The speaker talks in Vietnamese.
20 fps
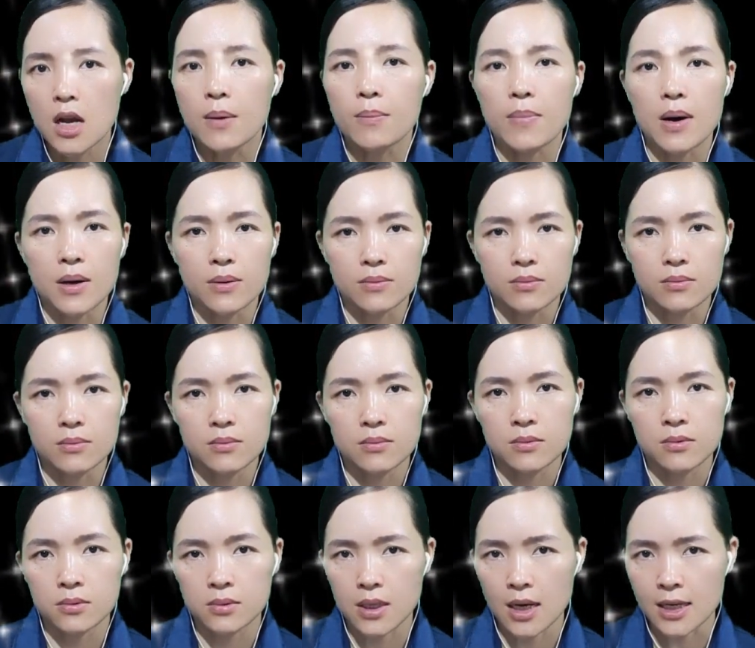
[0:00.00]
Bỗng
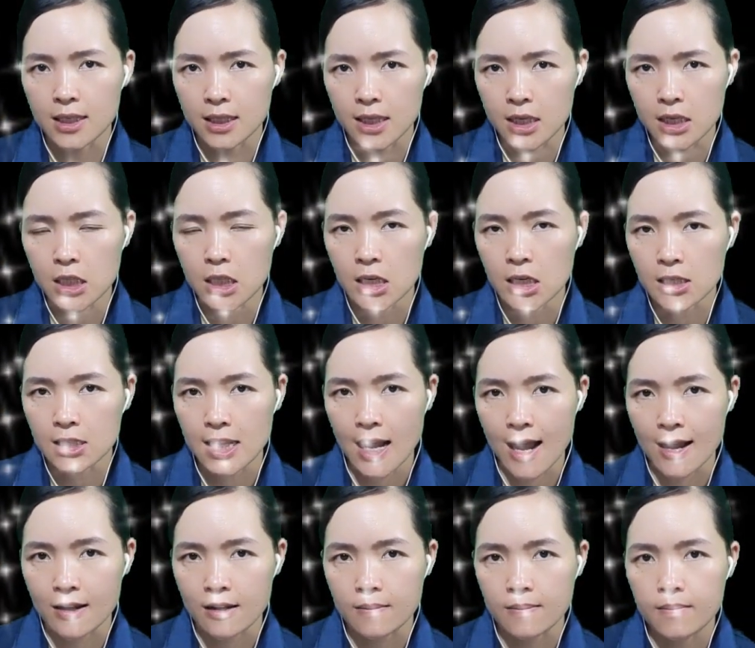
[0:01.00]
thầy Tín thở dài.
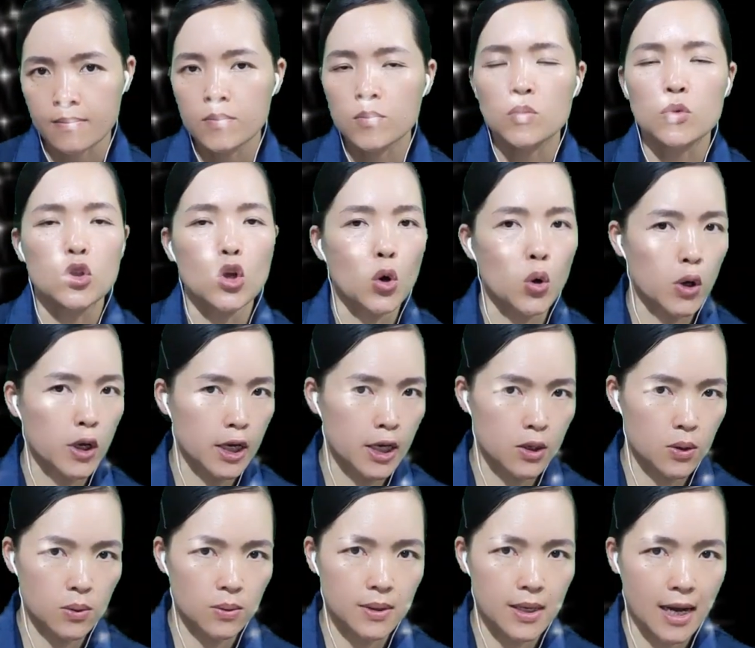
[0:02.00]
Tôi cũng
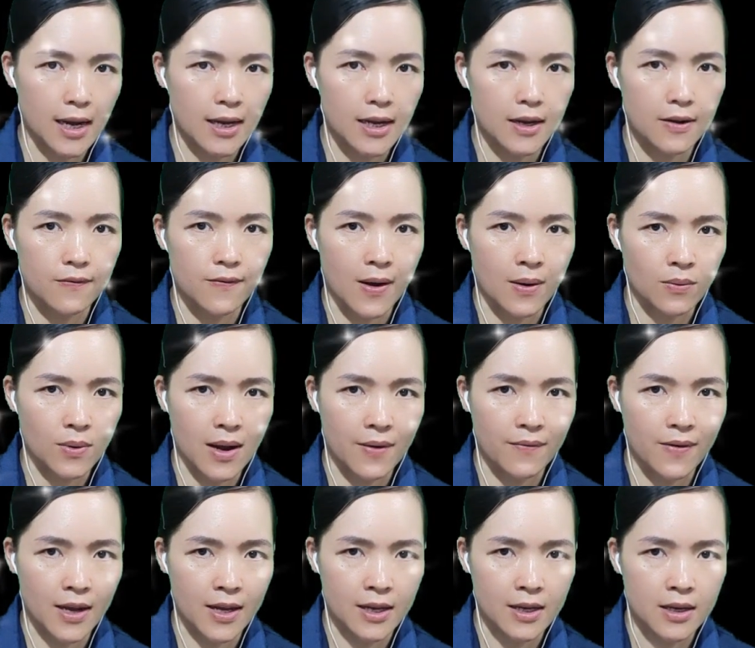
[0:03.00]
đã hy vọng là vậy,
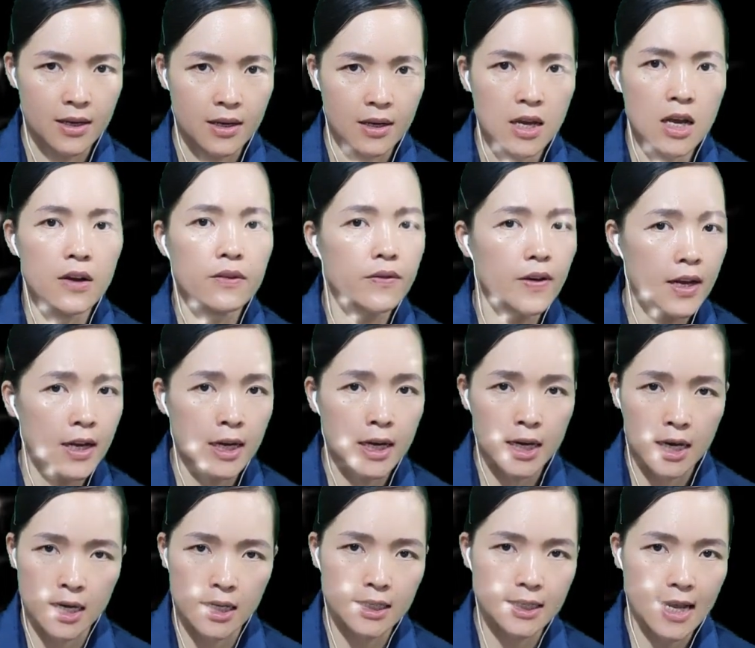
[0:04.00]
vì
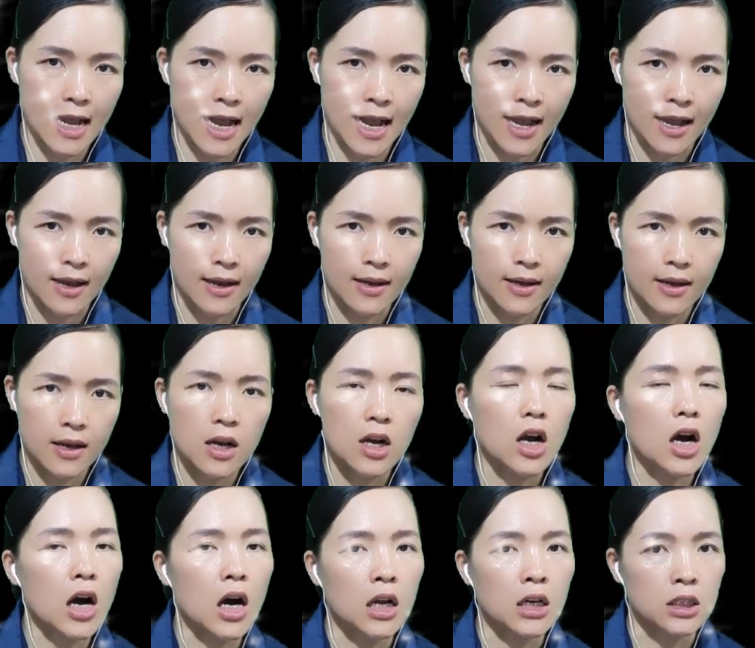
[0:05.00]
ít ra
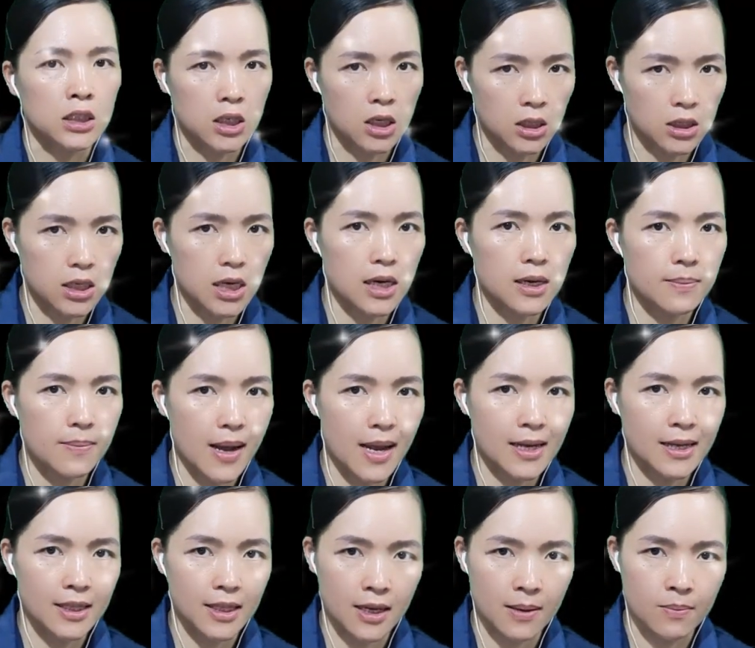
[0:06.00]
còn có cơ may
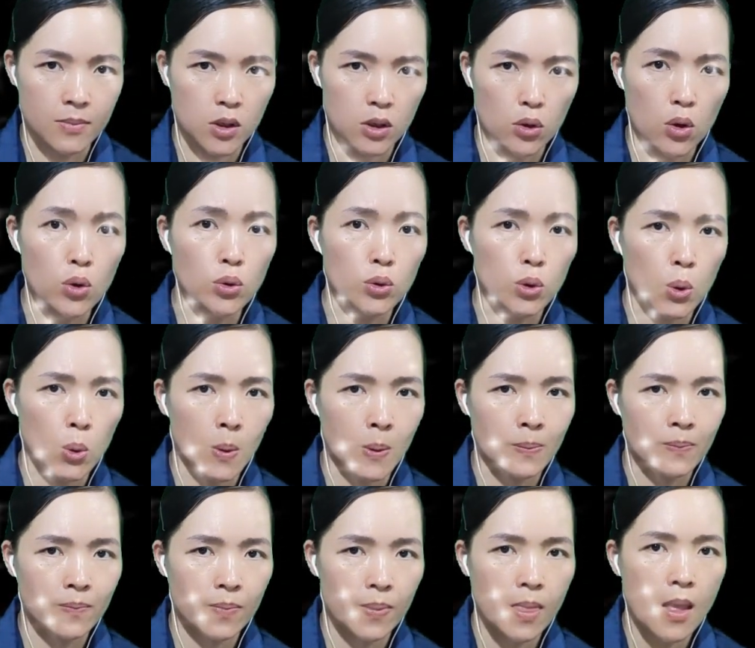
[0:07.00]
tìm được hung thủ.
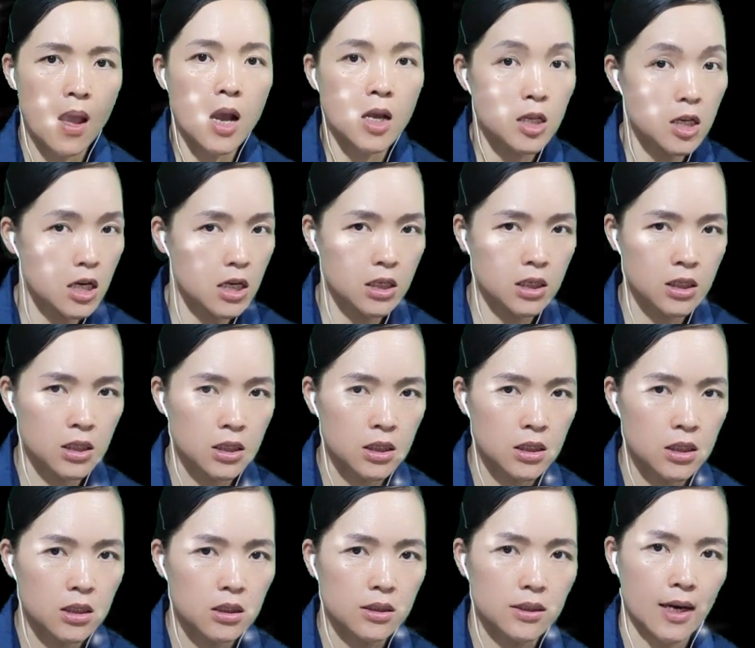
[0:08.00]
Nhưng
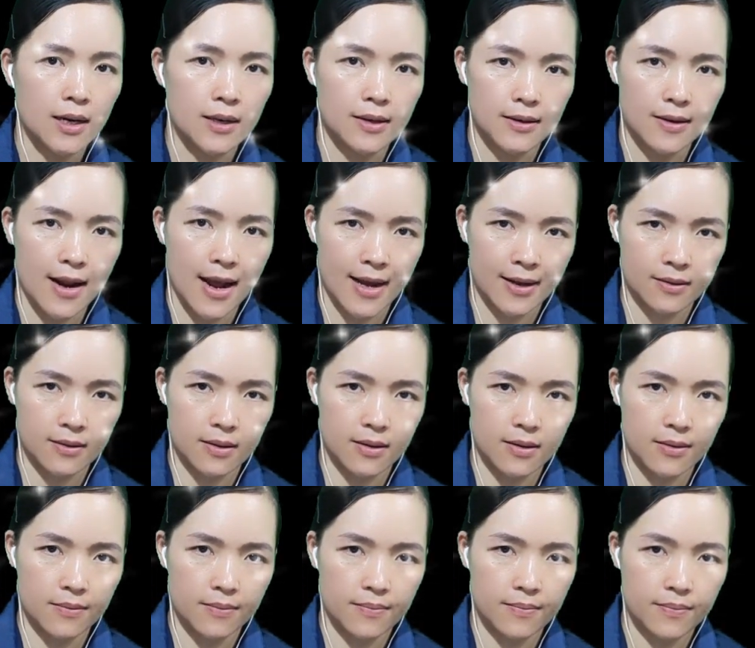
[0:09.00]
thật đáng tiếc.
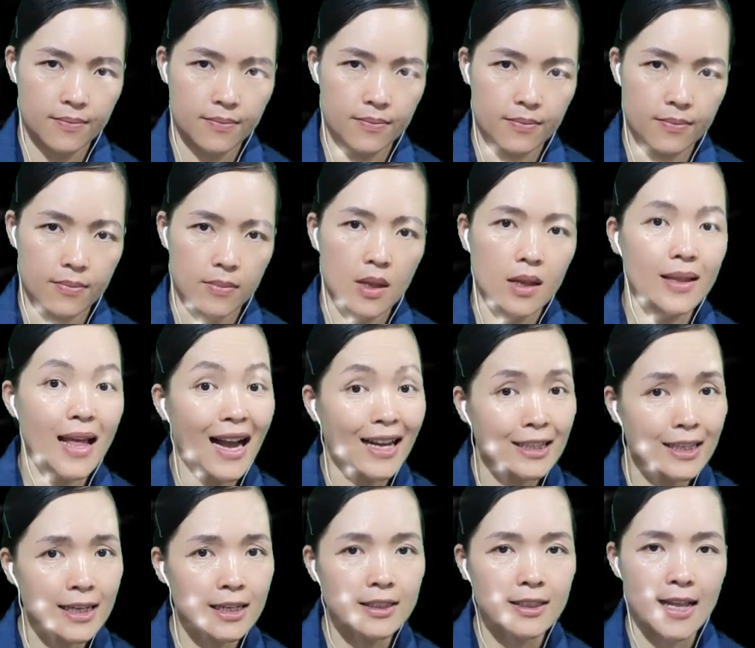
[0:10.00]
Đáng
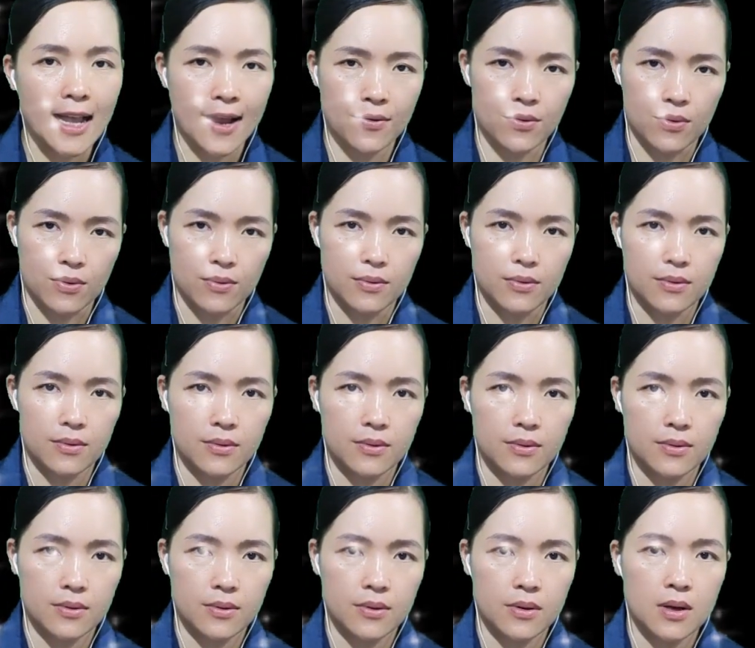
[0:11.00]
tiếc sao?
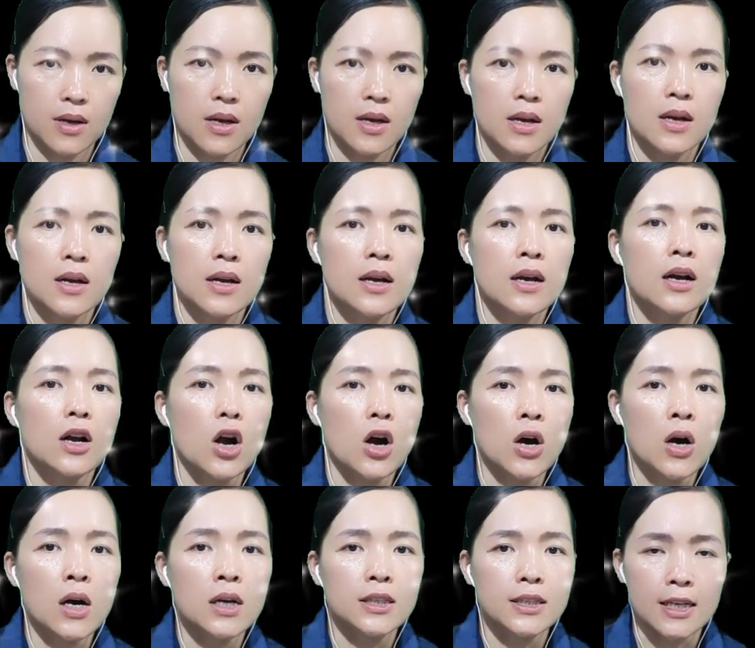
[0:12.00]

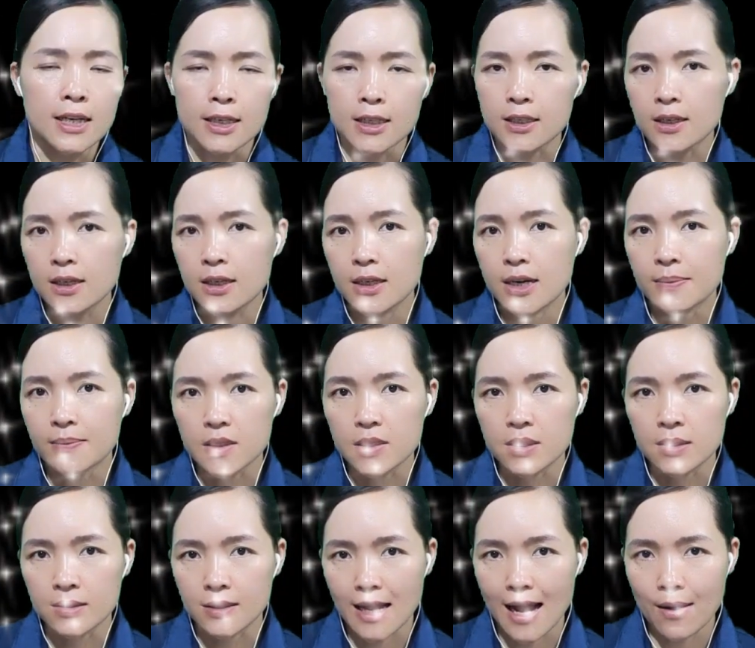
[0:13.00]
Có gì dưới gầm giường
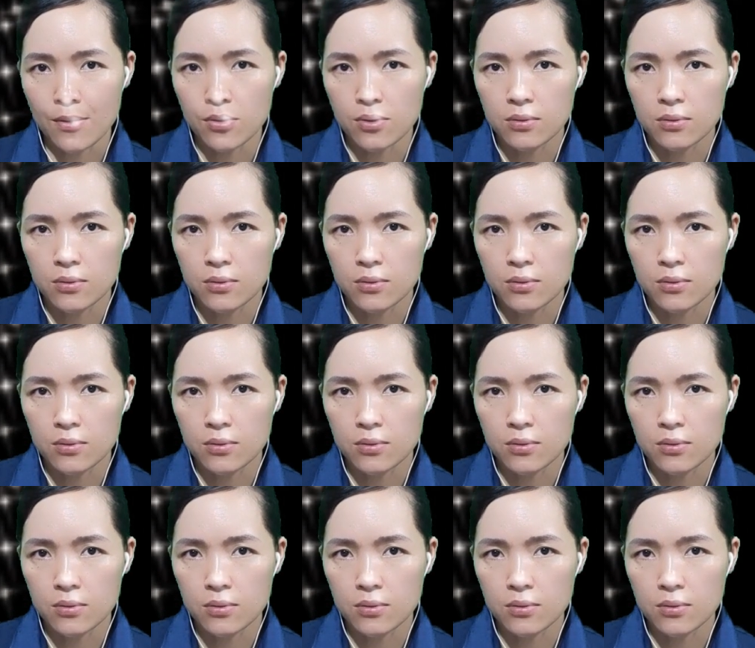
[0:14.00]
sao?